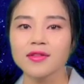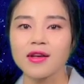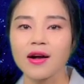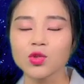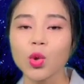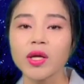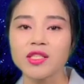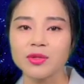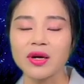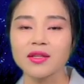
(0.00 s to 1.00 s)
장총의
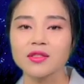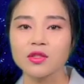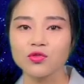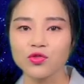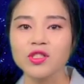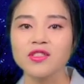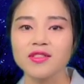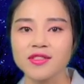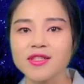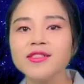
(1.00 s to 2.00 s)
길이만한 그런
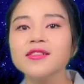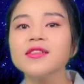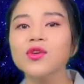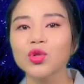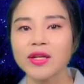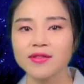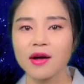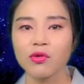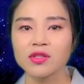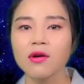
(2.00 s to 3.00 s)
군인들이 질질 끌고
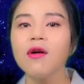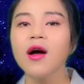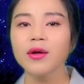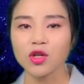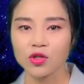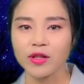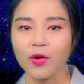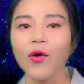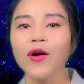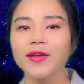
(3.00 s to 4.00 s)
다닌다고 해서
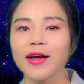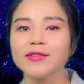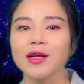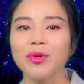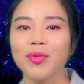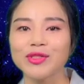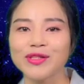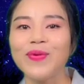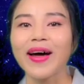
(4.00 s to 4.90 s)
절대로 얕잡아 보지